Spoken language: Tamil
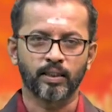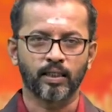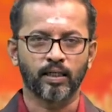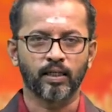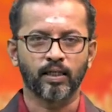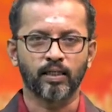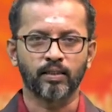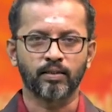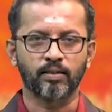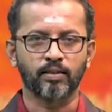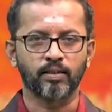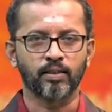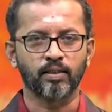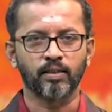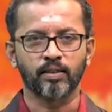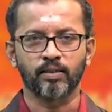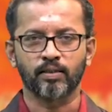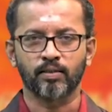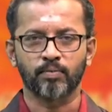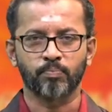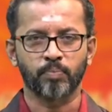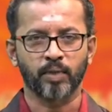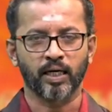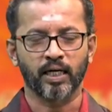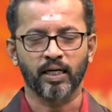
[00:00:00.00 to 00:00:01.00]
இந்த நிகழ்ச்சி
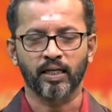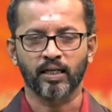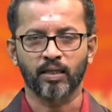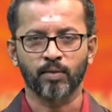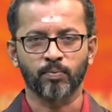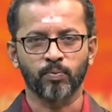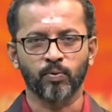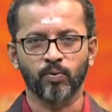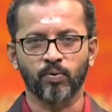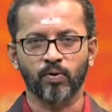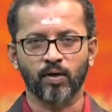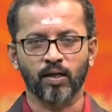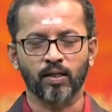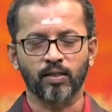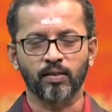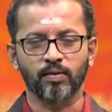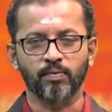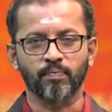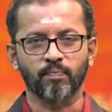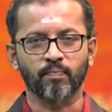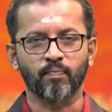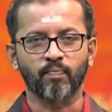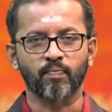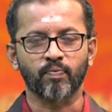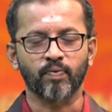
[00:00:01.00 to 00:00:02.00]
பயணிக்கப்
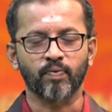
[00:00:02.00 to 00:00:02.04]
போகிறது